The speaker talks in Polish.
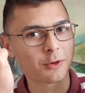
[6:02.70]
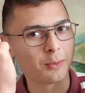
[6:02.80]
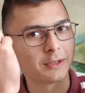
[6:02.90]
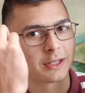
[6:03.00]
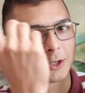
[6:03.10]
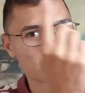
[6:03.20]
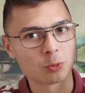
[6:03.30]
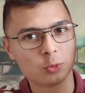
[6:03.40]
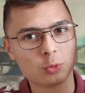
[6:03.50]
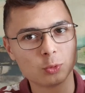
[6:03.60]
komentarzu
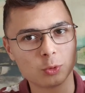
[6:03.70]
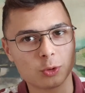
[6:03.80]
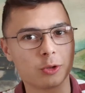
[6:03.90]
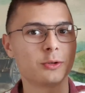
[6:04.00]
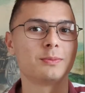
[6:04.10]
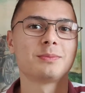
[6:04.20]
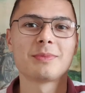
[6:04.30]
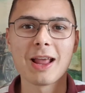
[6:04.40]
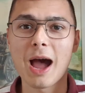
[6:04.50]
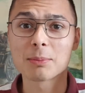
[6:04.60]
duch,
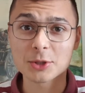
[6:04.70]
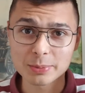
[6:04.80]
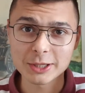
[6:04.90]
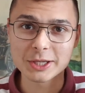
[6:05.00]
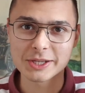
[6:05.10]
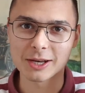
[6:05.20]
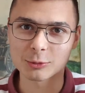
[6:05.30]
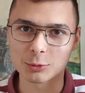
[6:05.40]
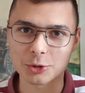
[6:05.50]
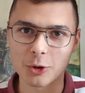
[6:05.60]
a przypnę Ci
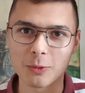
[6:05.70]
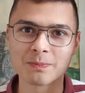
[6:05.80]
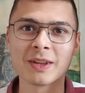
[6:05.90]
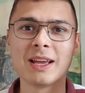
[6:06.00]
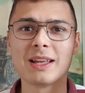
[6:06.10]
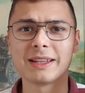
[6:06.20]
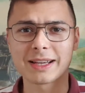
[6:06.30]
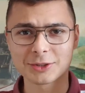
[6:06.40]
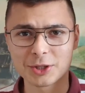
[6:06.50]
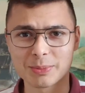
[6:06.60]
serduszko. Na
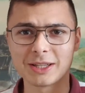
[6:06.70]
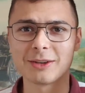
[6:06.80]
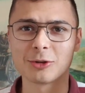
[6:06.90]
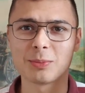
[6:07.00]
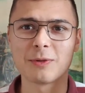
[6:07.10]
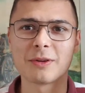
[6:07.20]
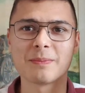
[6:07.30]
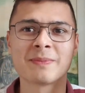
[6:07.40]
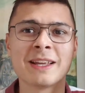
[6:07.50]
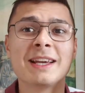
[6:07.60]
każde pytanie
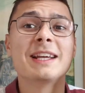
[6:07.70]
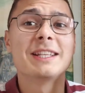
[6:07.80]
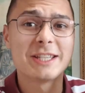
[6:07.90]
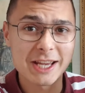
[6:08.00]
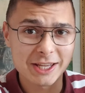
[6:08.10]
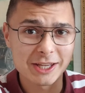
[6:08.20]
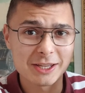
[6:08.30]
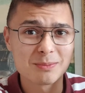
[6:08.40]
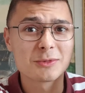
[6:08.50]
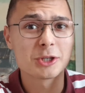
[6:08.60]
odpowiem.
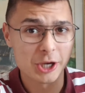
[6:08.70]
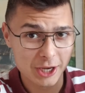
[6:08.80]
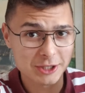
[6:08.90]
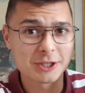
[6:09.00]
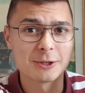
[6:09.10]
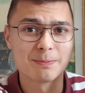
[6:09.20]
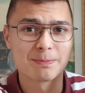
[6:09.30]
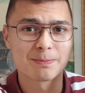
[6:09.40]
Dzięki, cześć.